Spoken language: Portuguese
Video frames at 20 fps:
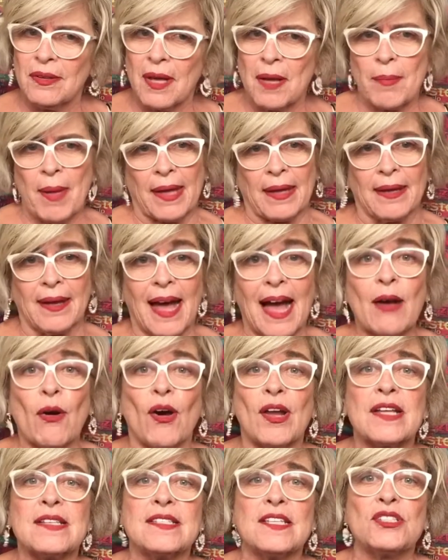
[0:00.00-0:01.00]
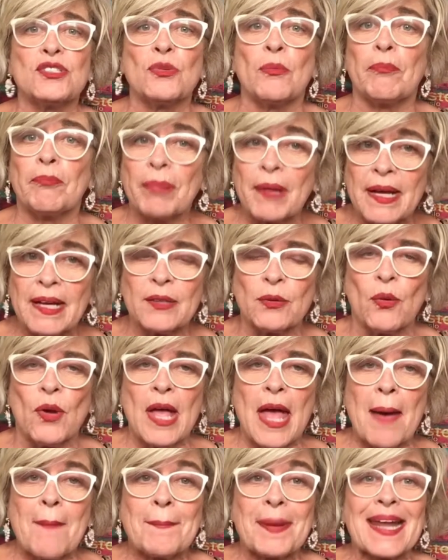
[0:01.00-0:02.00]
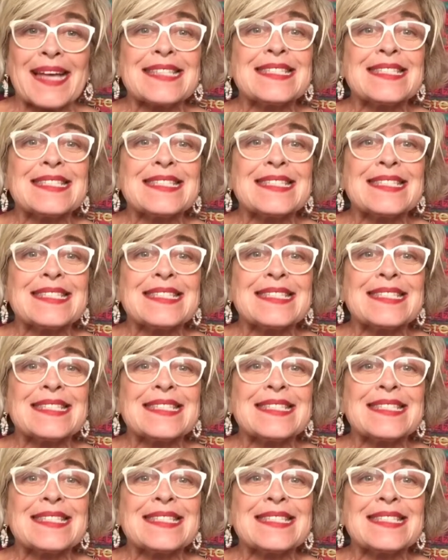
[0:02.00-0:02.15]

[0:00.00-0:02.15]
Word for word: Bem, agora existe um plano para